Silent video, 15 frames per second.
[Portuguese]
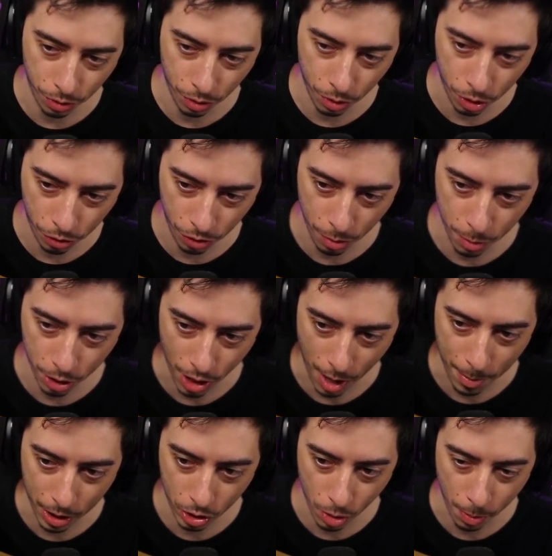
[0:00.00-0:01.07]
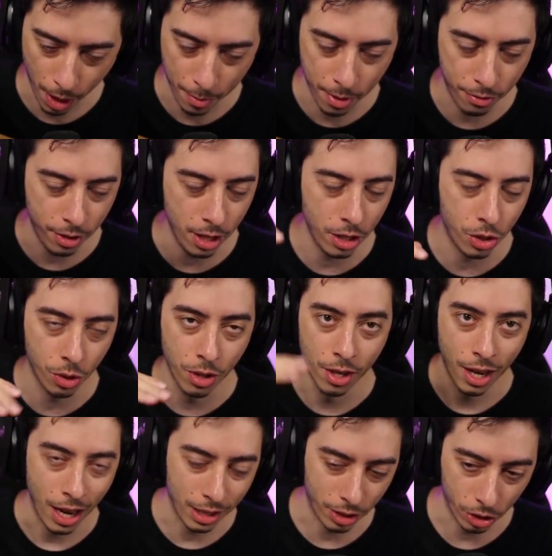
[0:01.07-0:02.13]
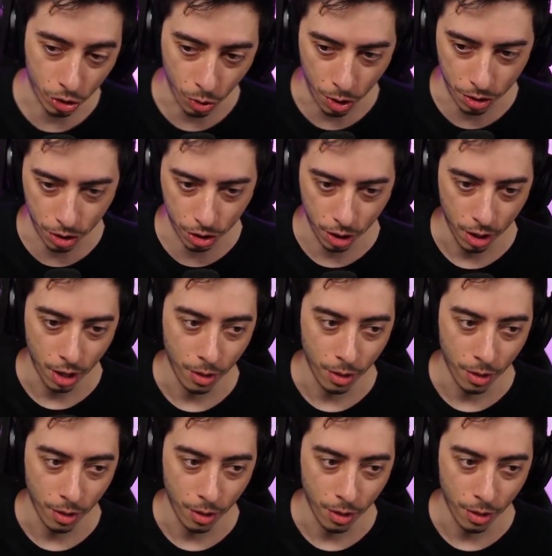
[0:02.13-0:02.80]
os, filmes na Amazon Prime Video, essas coisas.